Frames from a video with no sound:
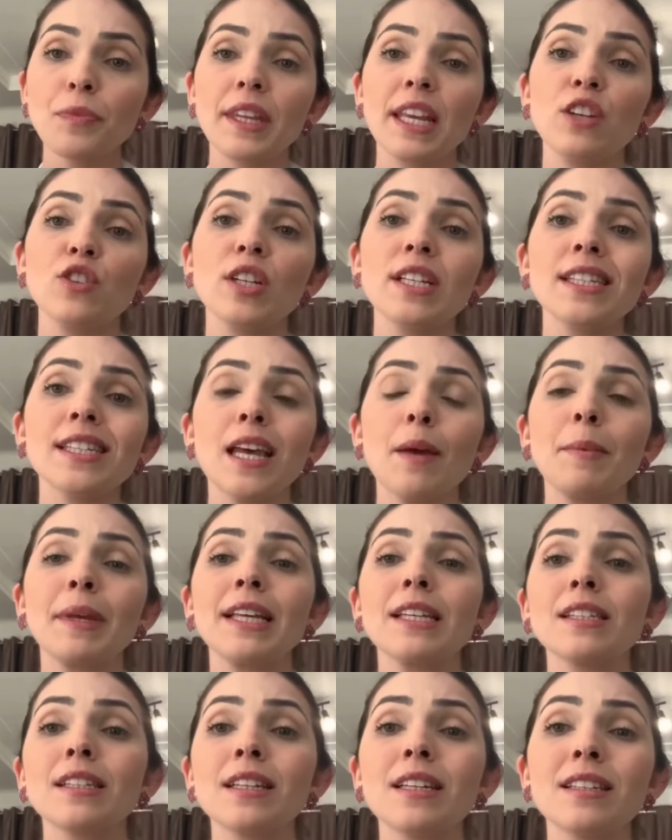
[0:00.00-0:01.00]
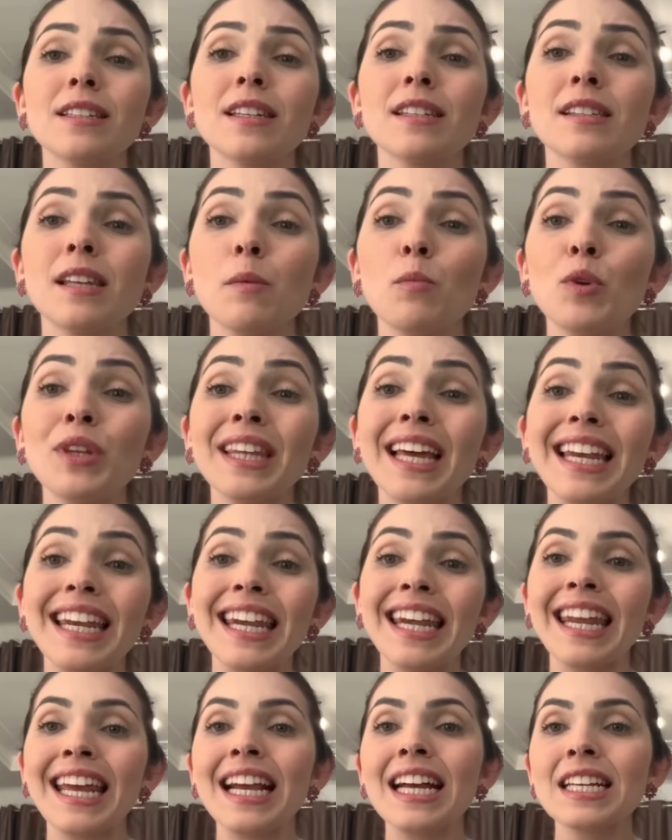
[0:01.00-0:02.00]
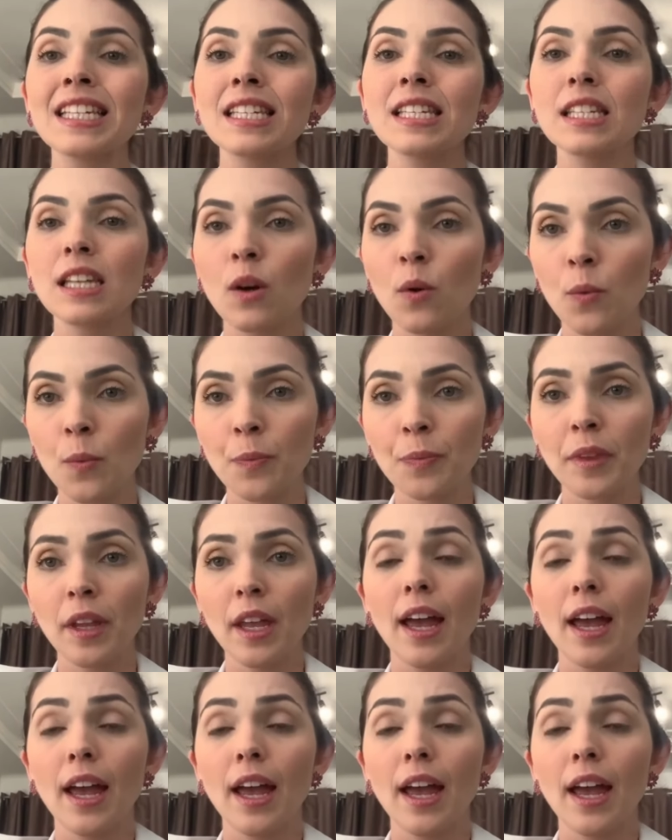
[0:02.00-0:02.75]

e a gente sabe que as crianças têm muita negação.